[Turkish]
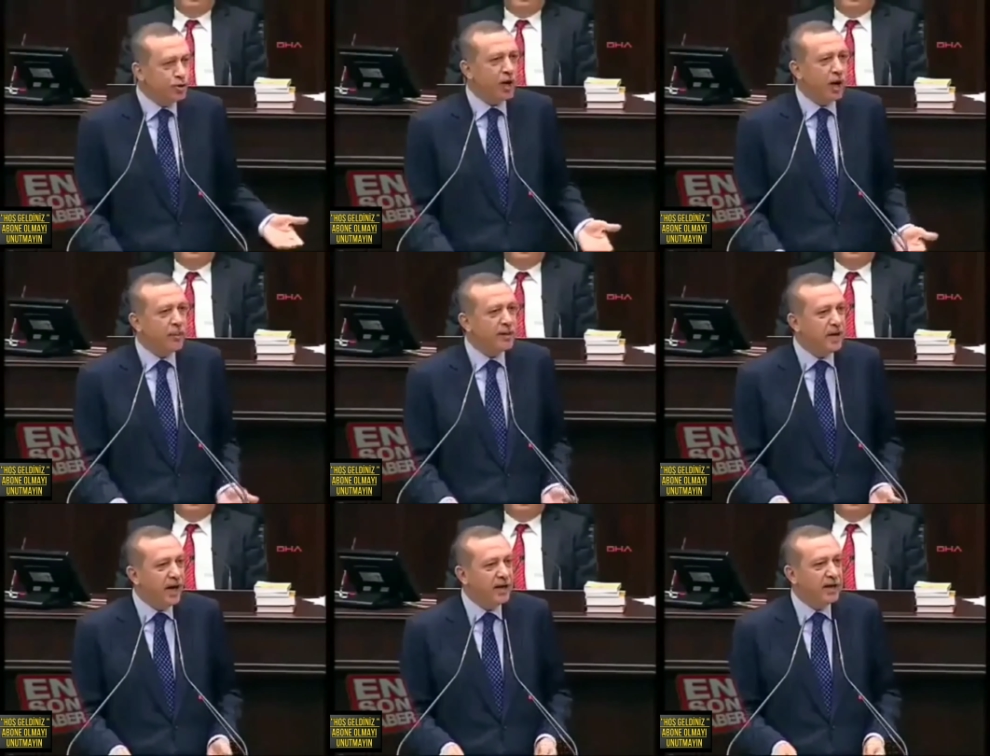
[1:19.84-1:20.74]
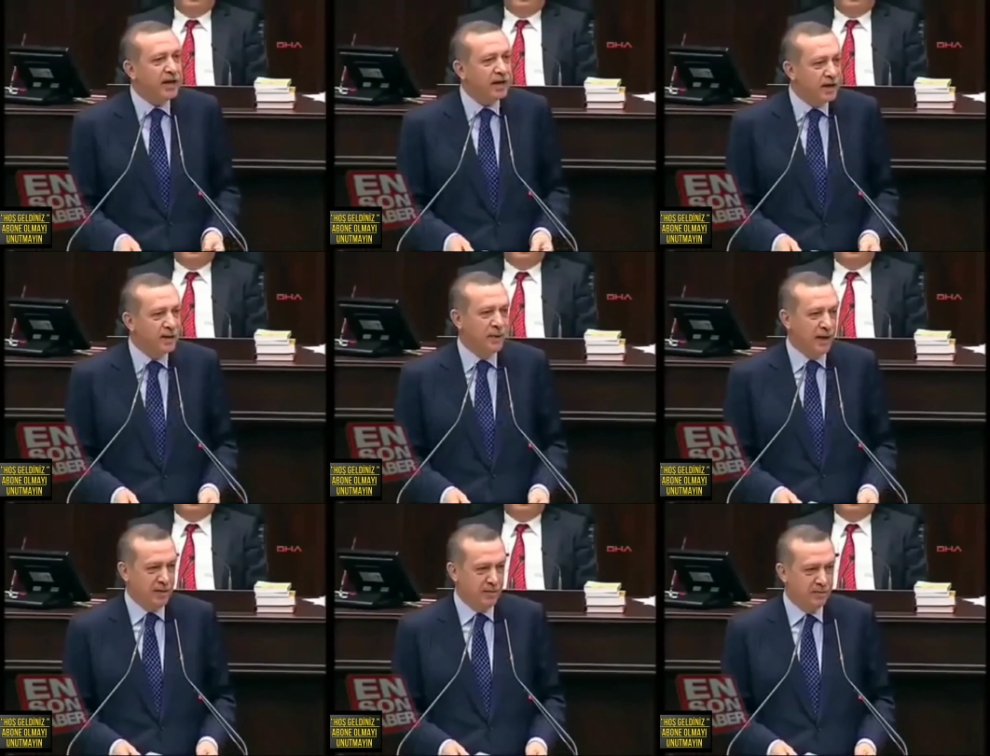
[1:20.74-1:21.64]
şu CHP tarihine
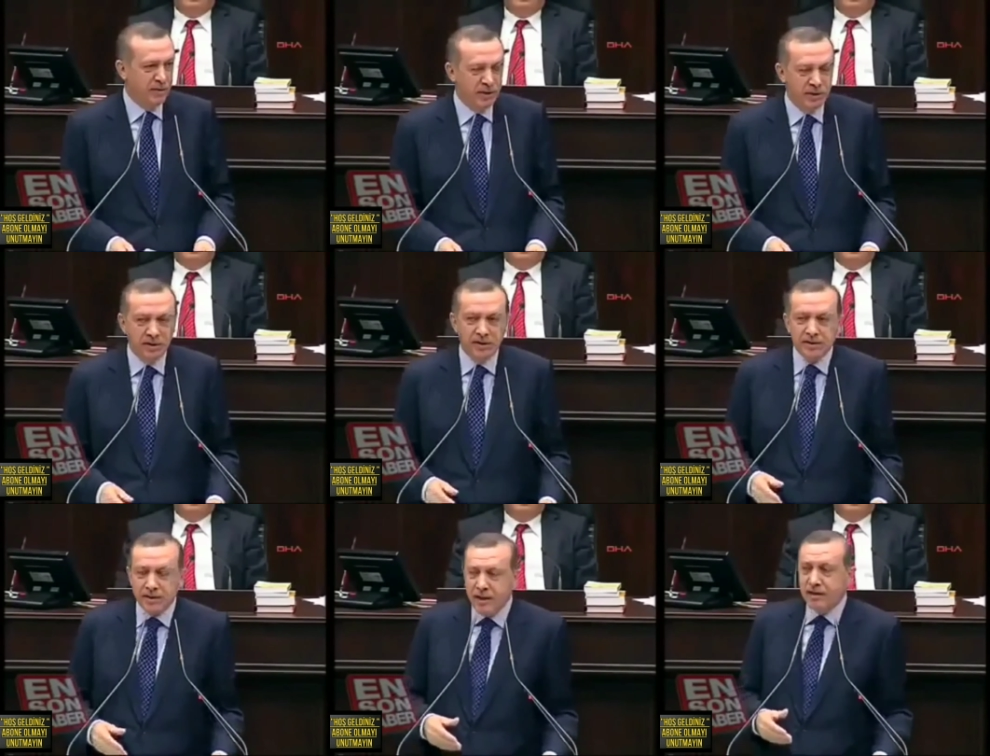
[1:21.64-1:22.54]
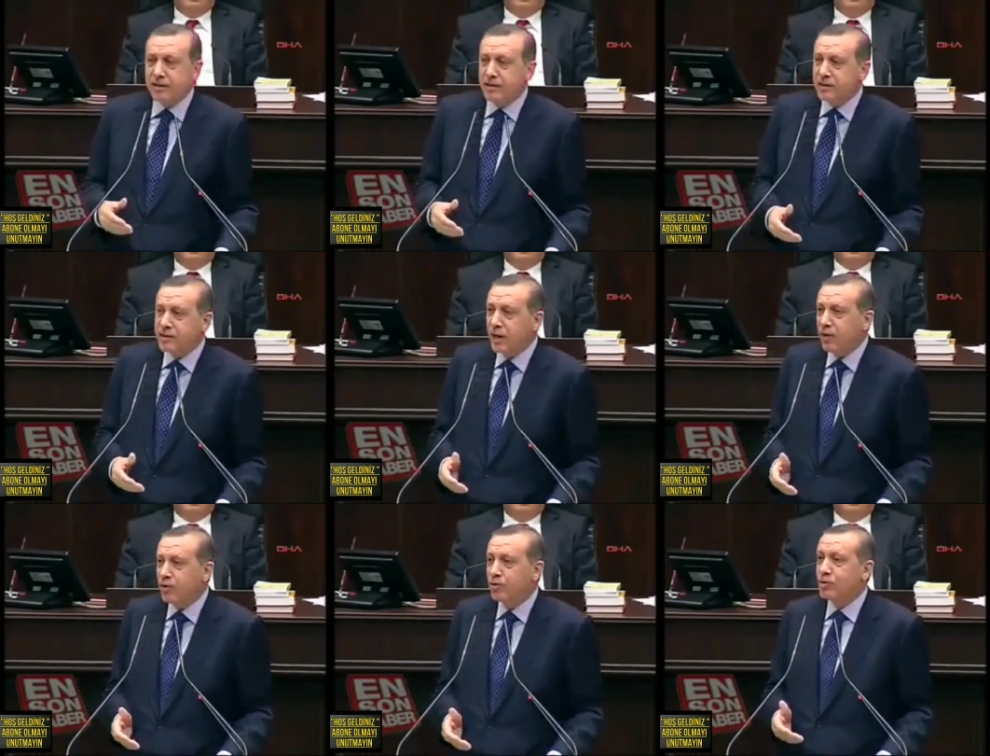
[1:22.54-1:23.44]
girmeyeyim. Sayın
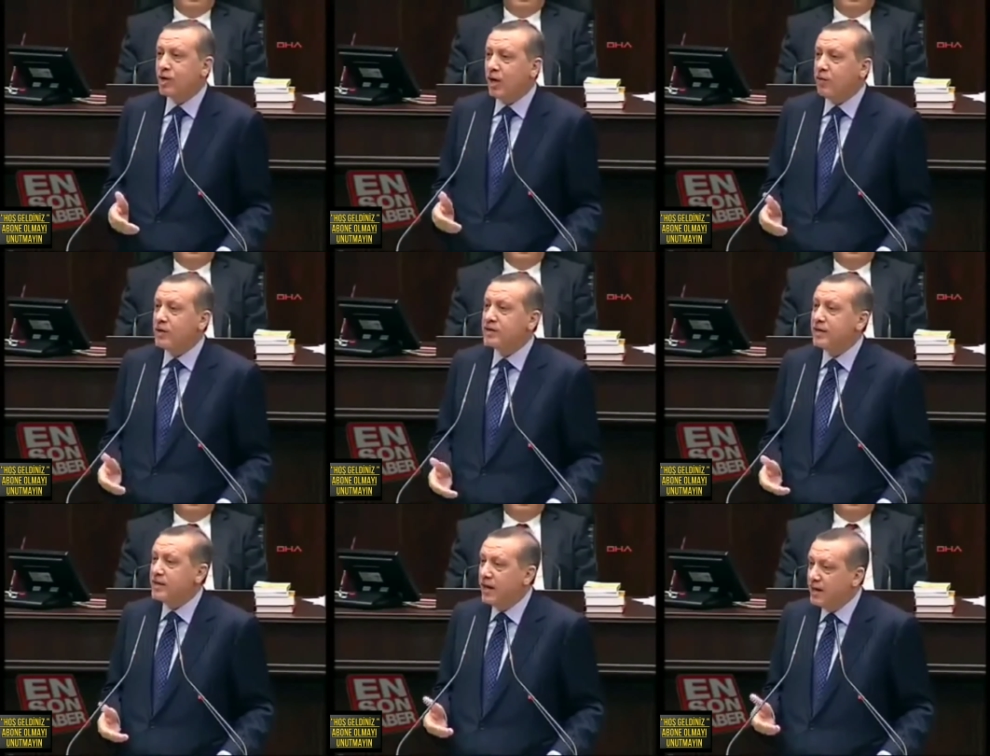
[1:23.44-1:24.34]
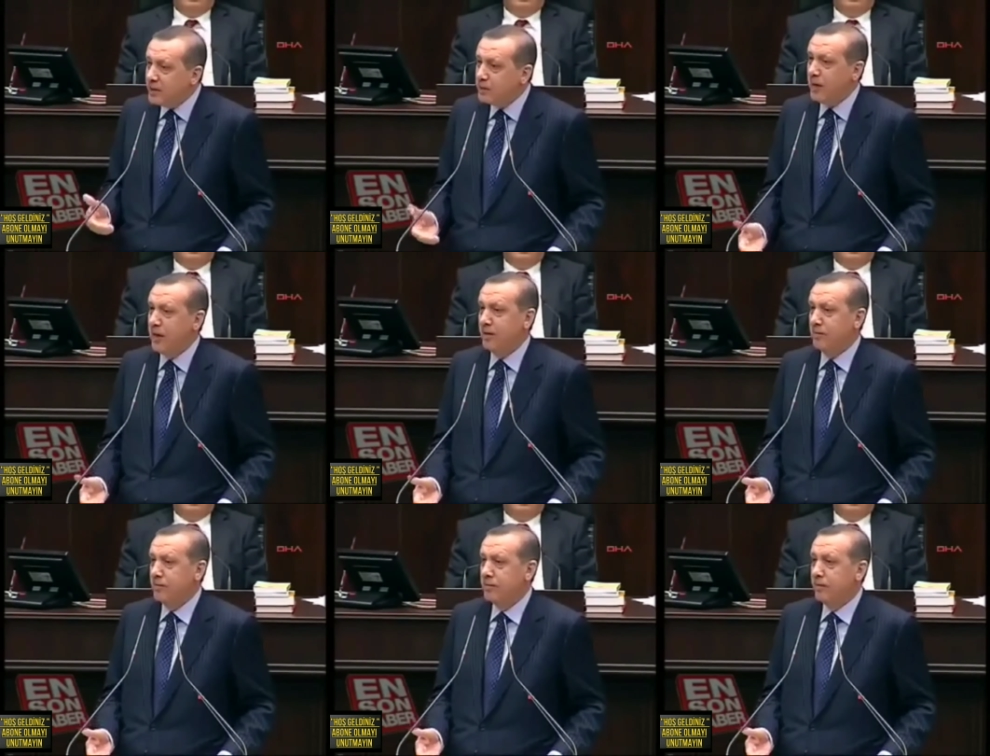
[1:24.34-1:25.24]
Kılıçdaroğlu'nu daha fazla
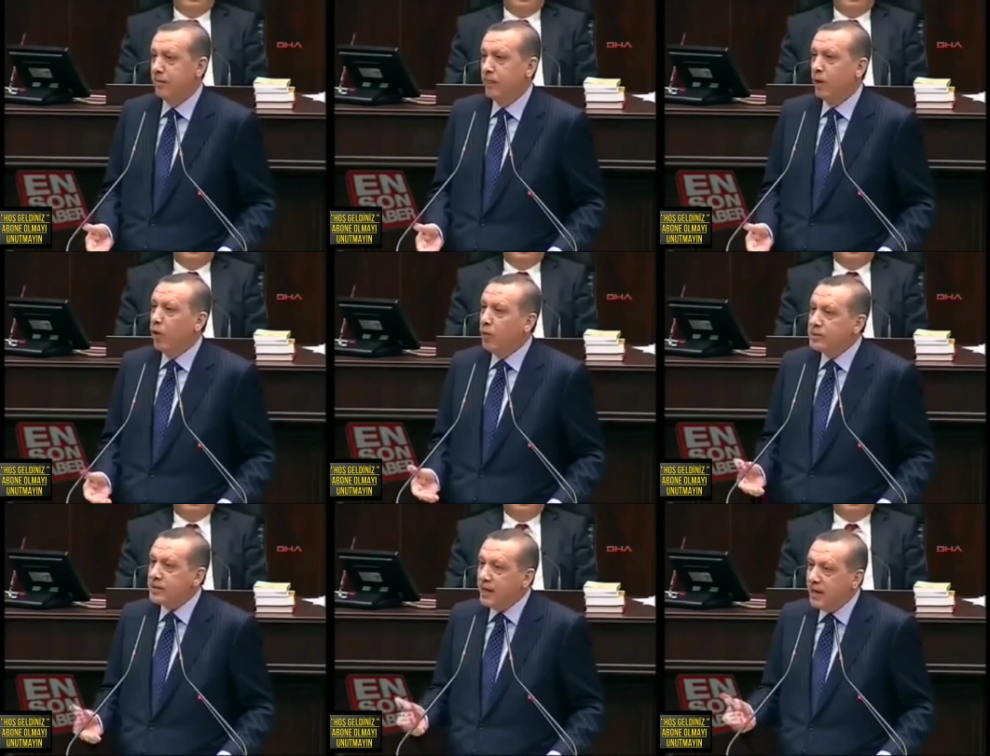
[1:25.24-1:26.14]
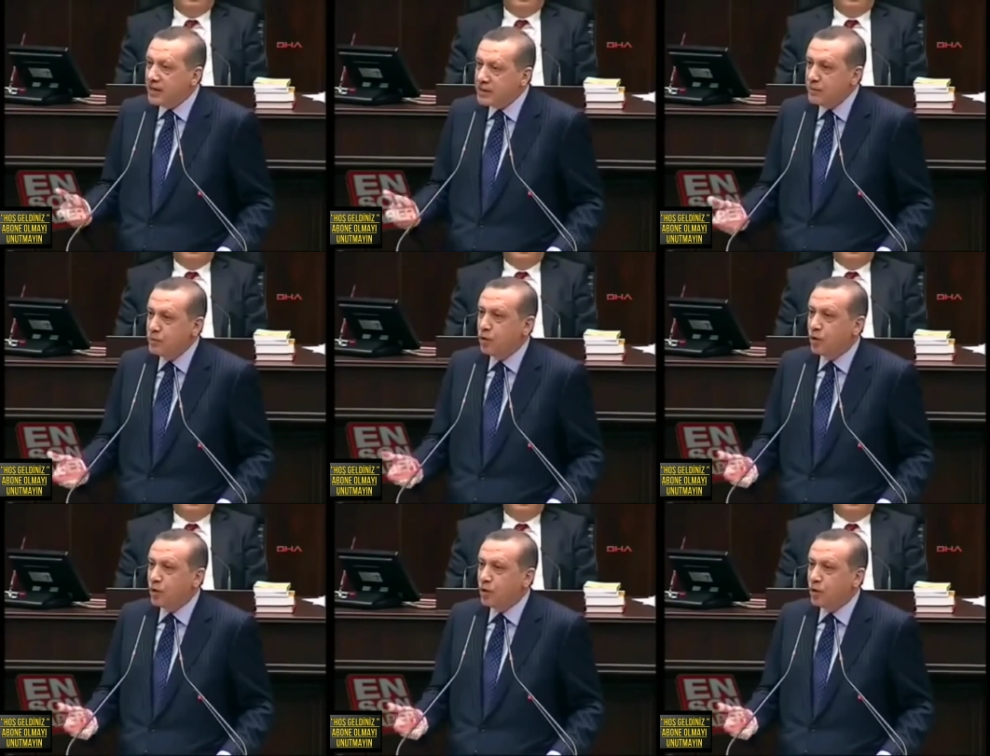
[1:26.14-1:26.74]
terletmeyeyim. O bize lazım